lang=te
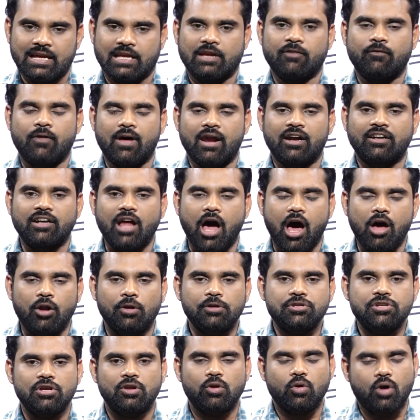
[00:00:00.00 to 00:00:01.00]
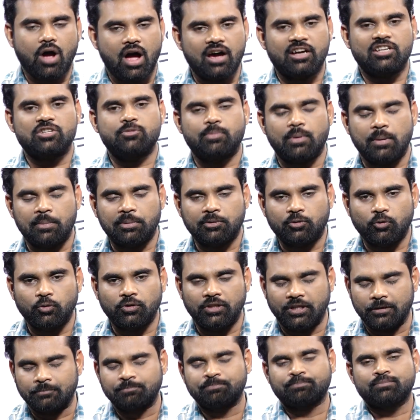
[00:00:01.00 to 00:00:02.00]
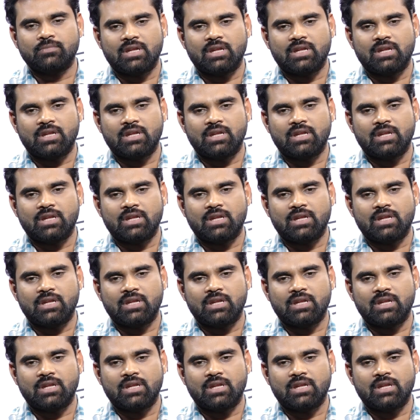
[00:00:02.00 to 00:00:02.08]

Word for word: ఇవ్వాలన్న ఆలోచనలో కాంగ్రెస్ ప్రభుత్వం ఉంది